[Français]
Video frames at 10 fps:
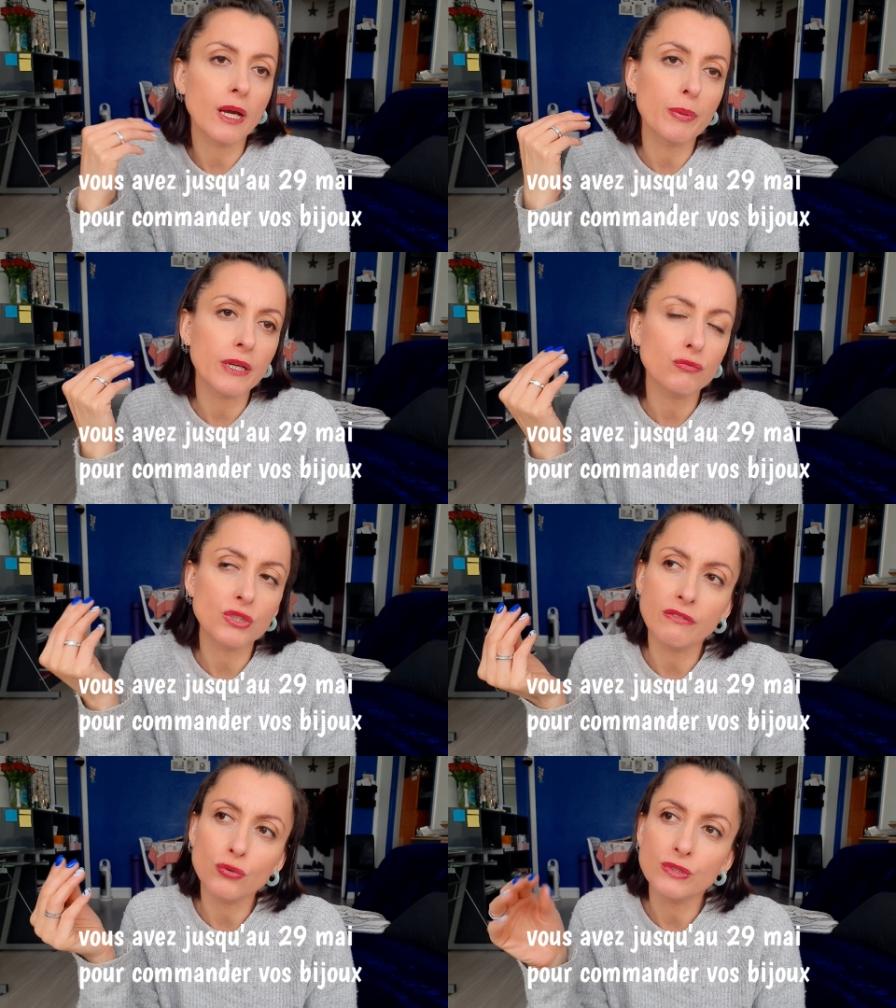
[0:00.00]
Et après,
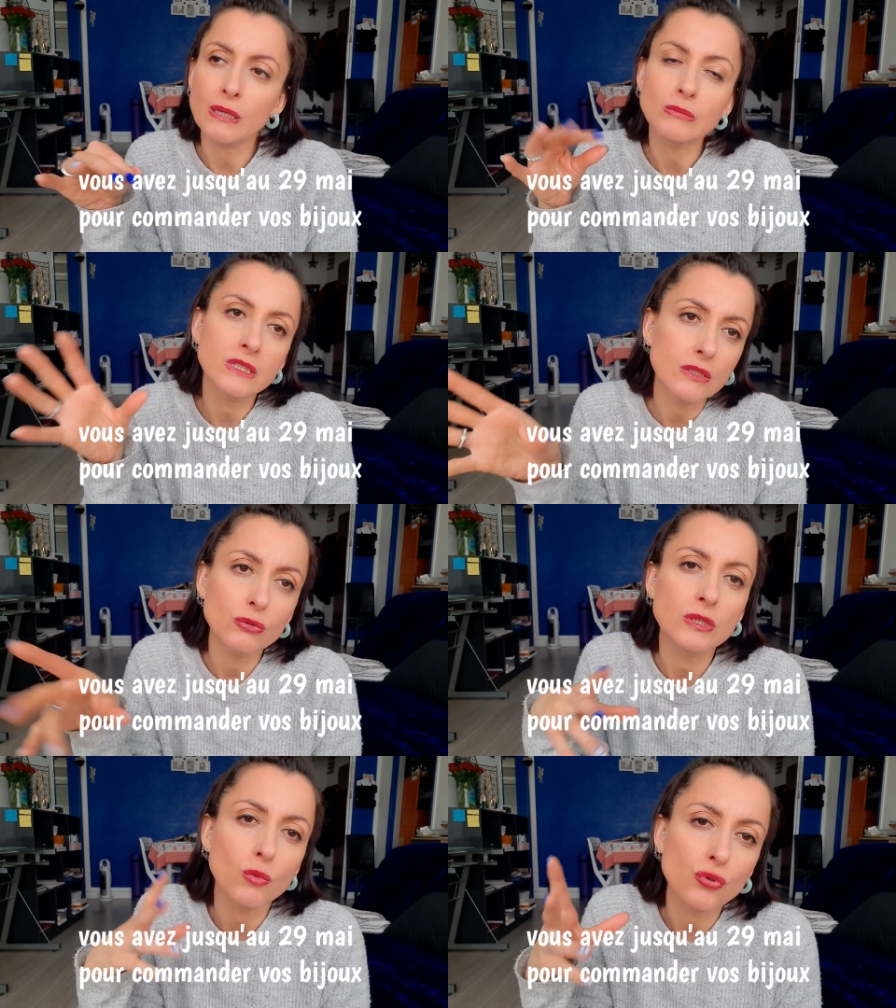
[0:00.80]
vous avez le samedi,
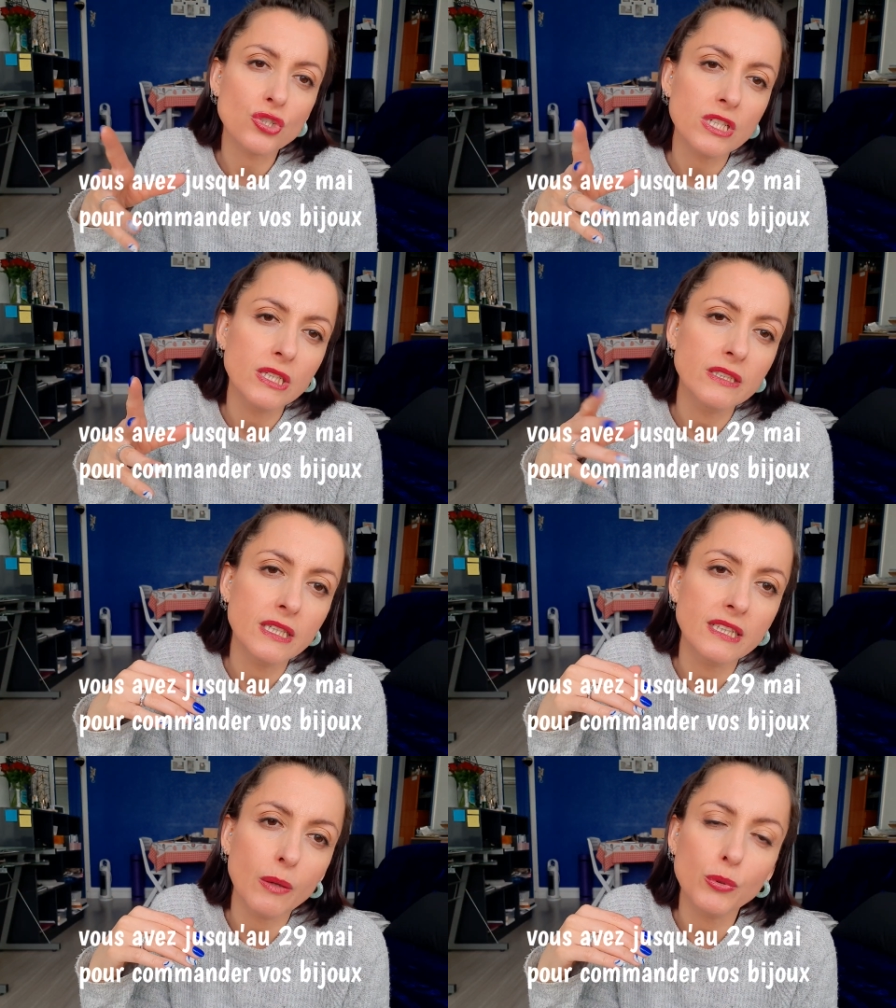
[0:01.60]
le dimanche, c'est les
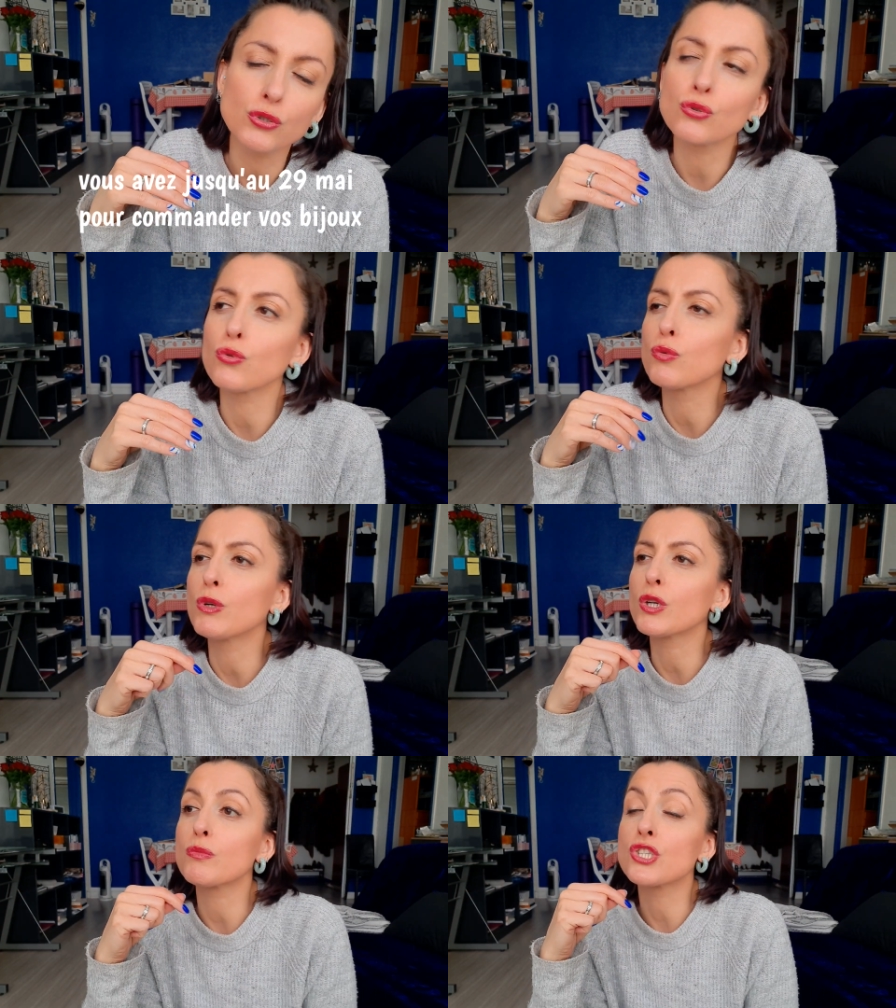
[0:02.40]
délais de la poste. Donc
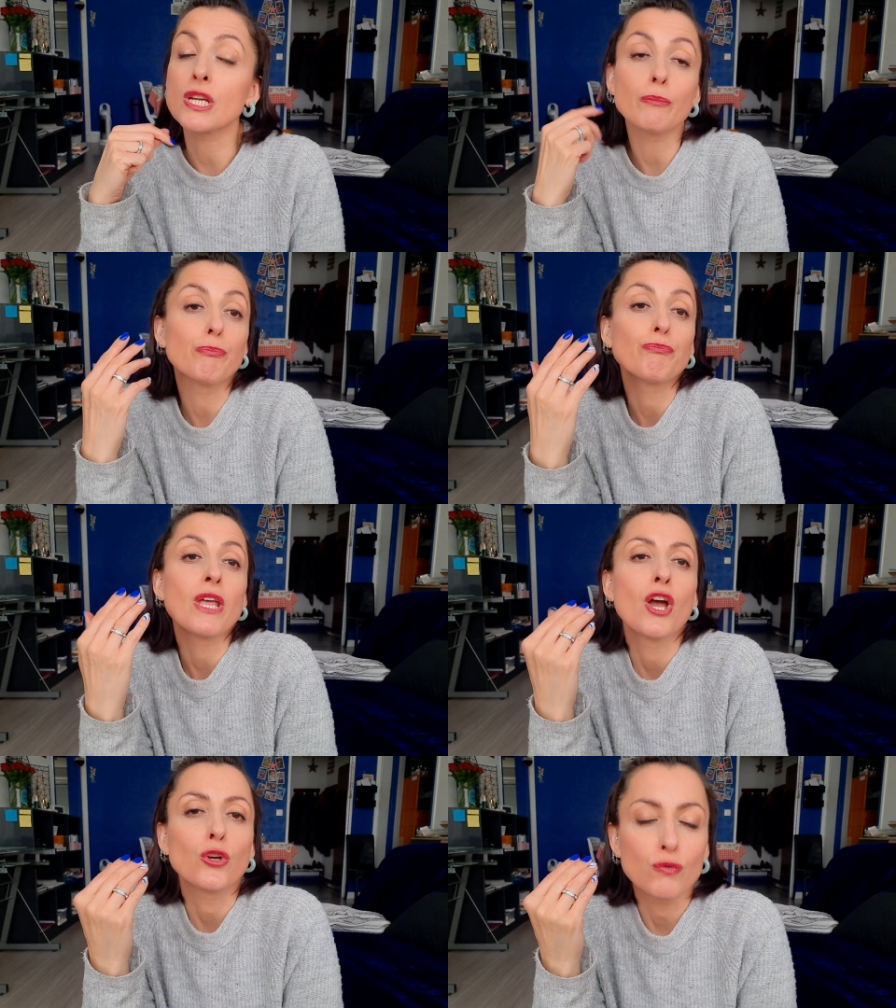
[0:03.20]
moi, comme j'aime
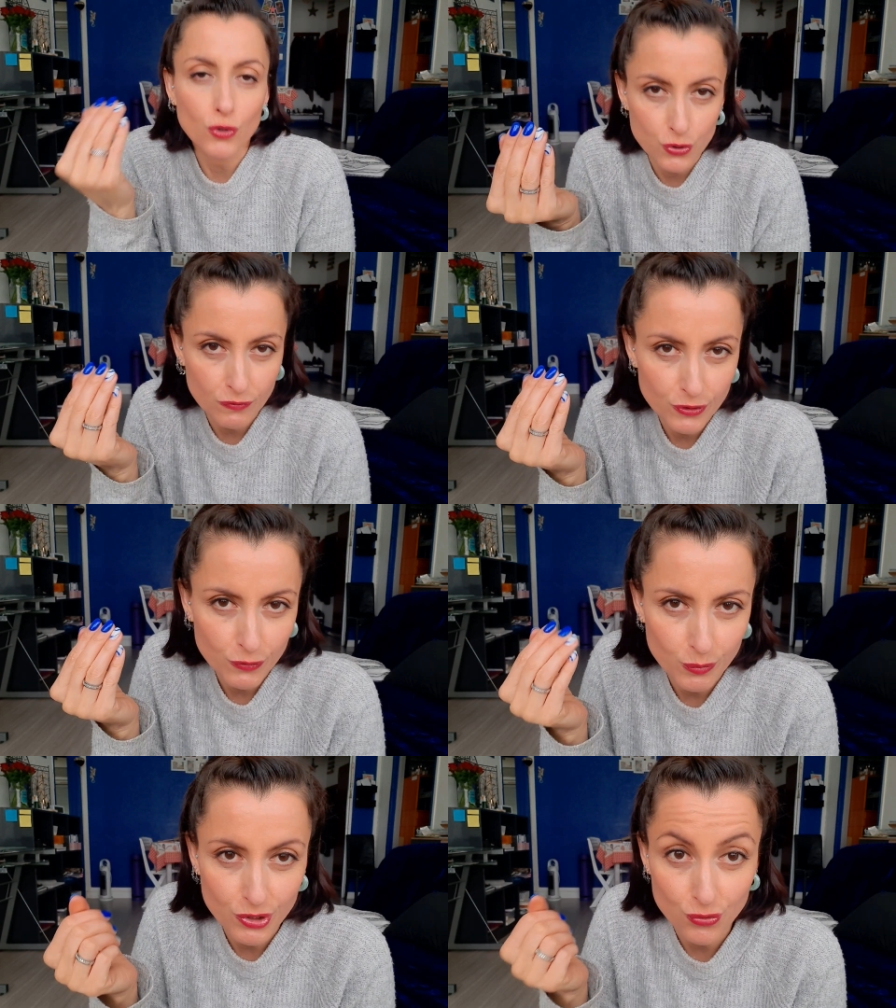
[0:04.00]
que vous receviez
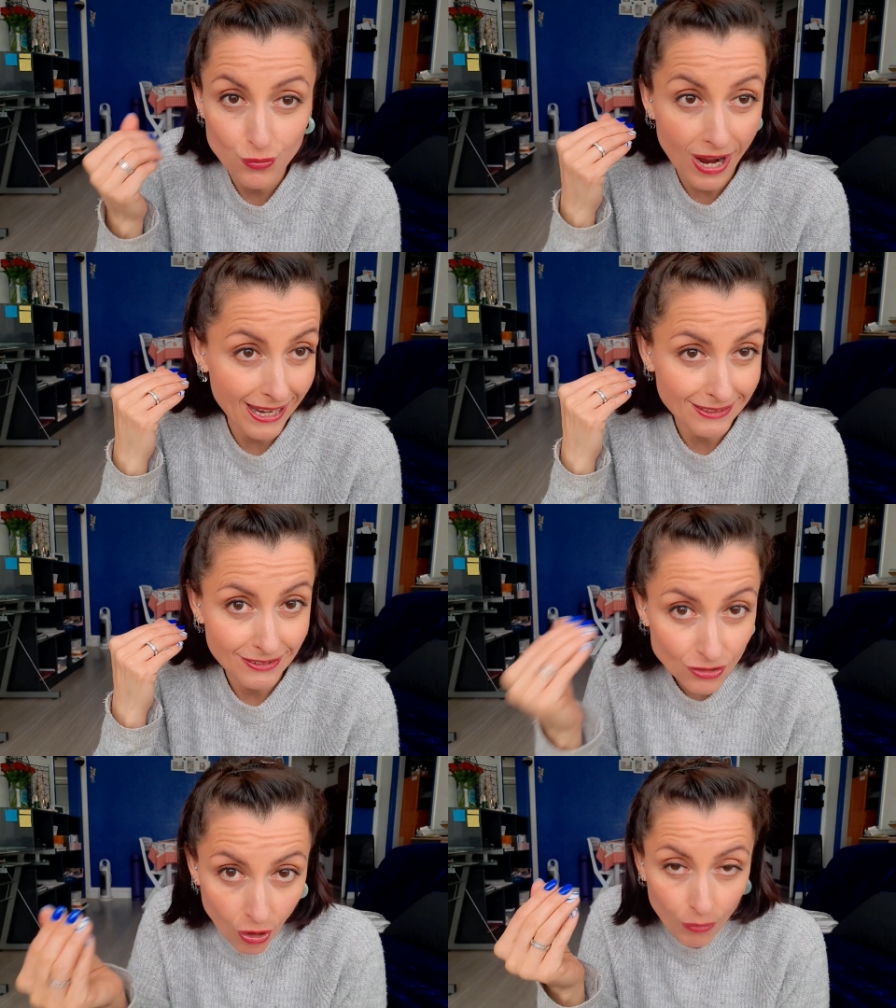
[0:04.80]
vos bijoux à
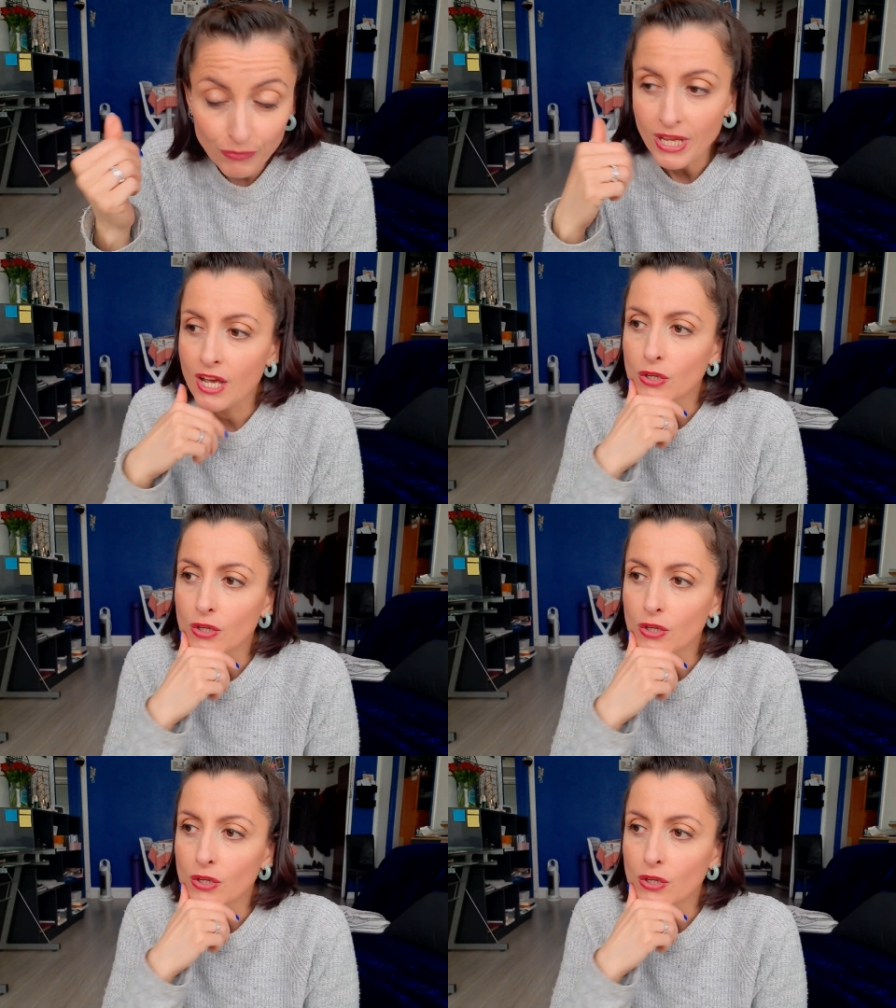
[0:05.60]
temps.